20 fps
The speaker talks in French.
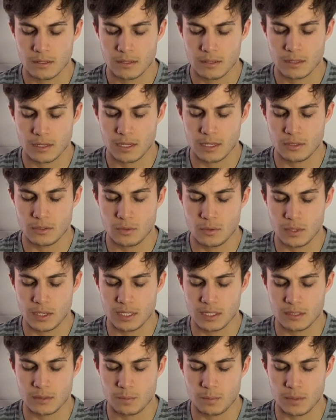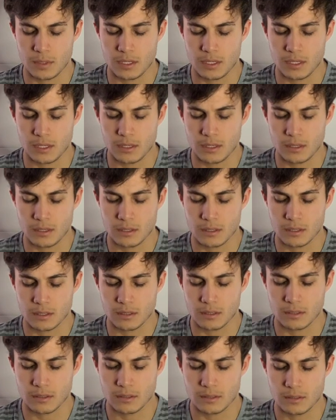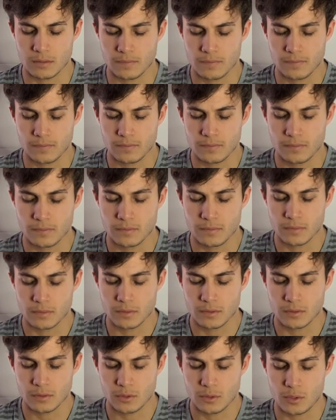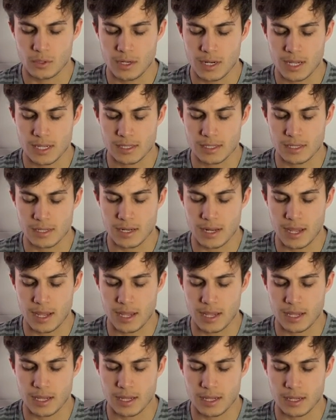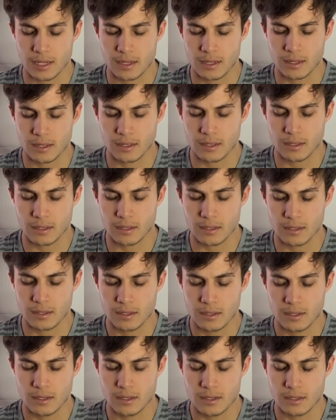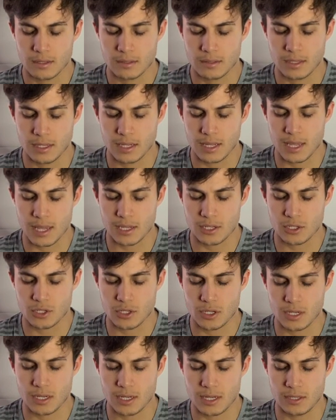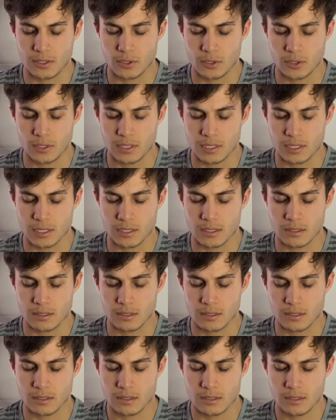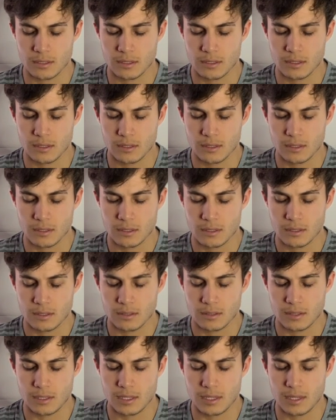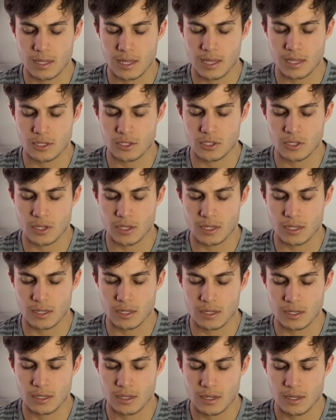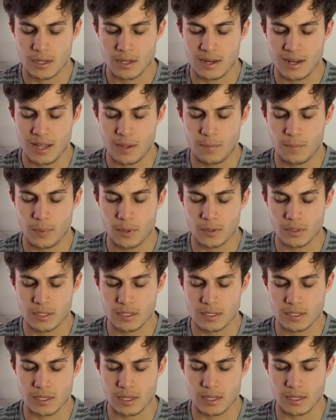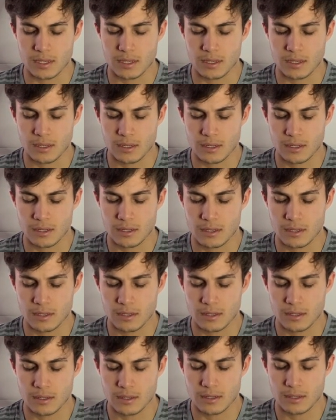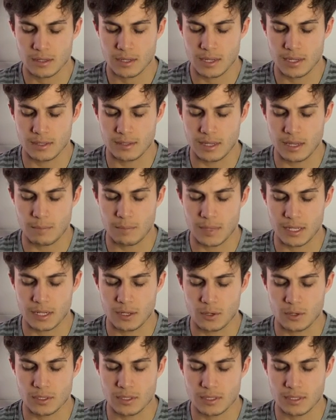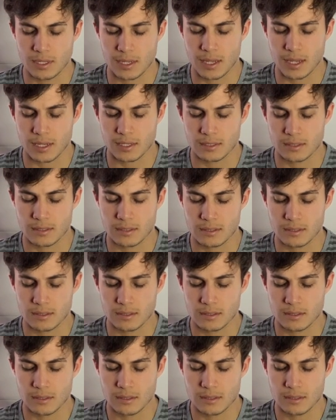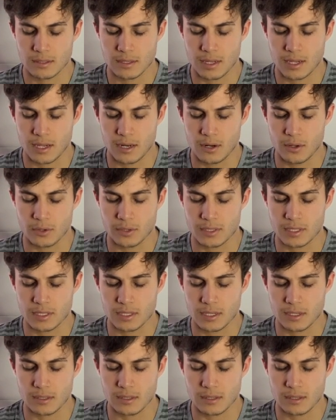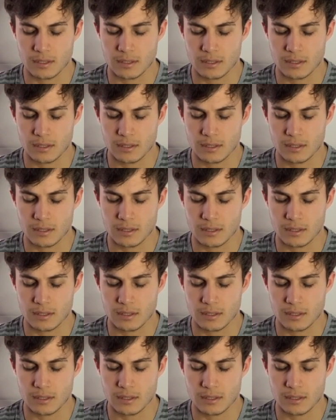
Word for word: Et tu expires, tu laisses l'air dégager les toxines dégager les pensées qui t'amènent le stress et l'anxiété.